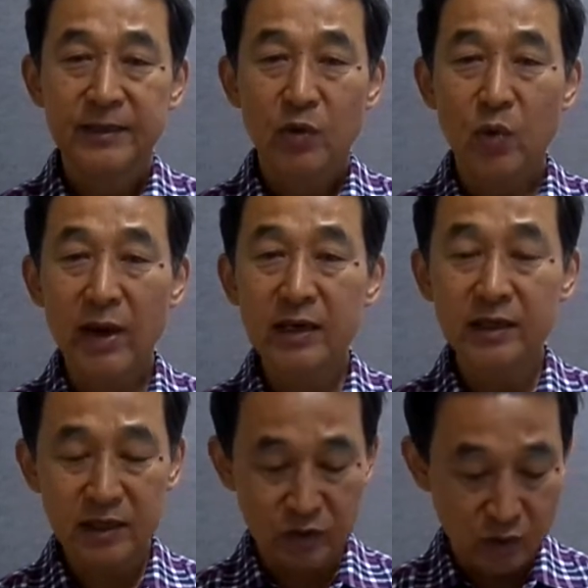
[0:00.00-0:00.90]
외의
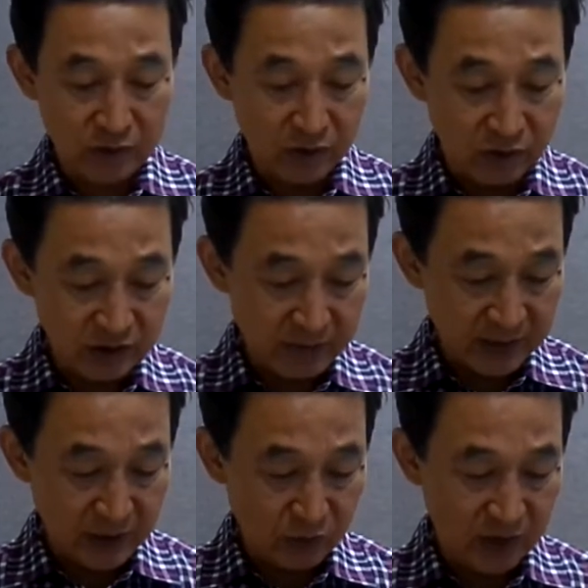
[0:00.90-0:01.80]
기록은
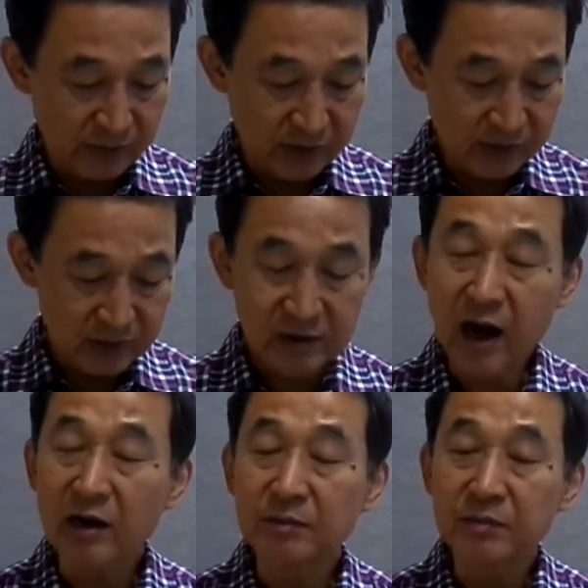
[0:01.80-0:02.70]
어디만 나오냐면
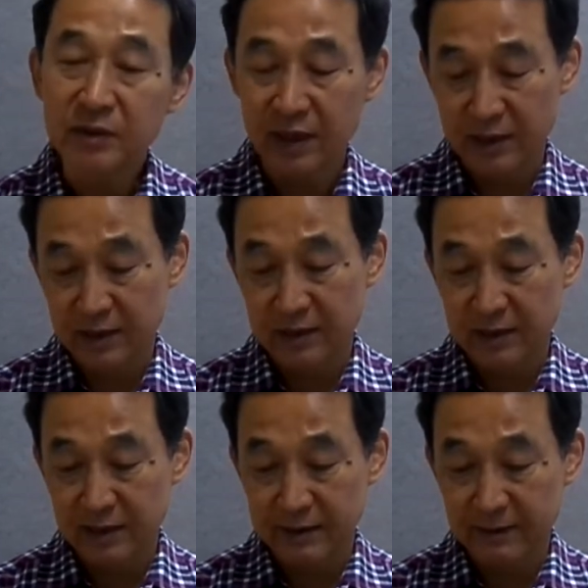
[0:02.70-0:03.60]
다음 이제
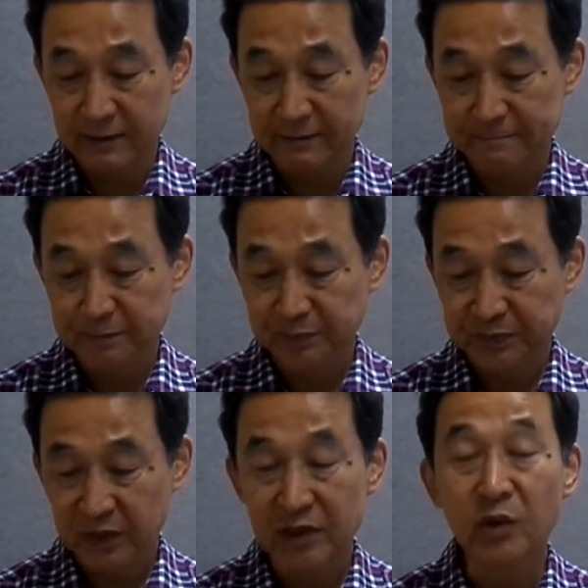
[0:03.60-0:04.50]
예,
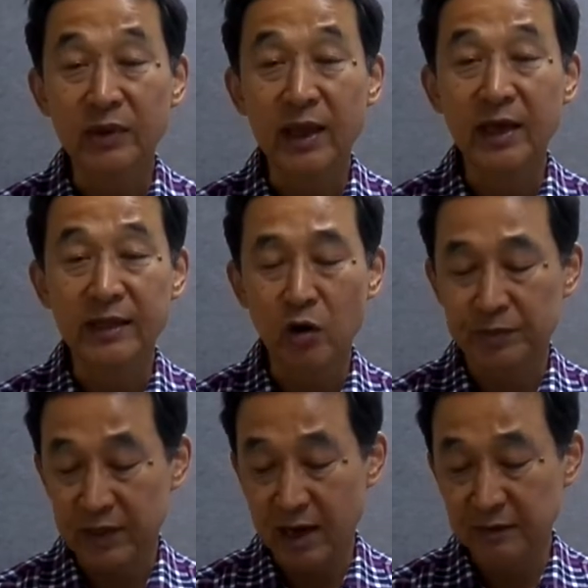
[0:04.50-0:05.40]
기록 내가 네
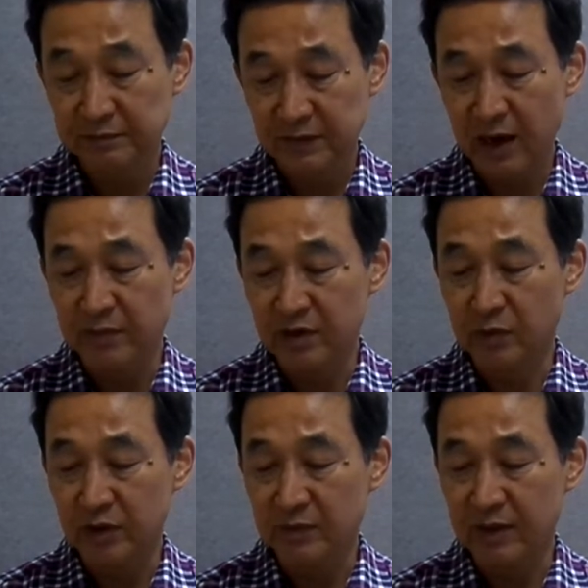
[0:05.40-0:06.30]
나옵니다. 자, 한번
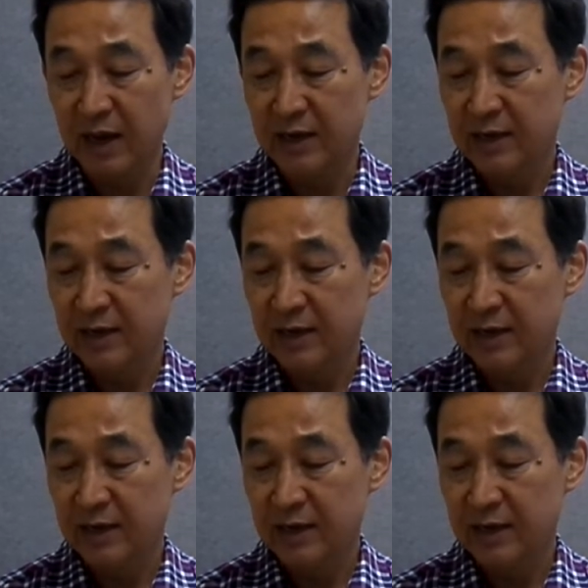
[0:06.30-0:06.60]
읽어보겠습니다.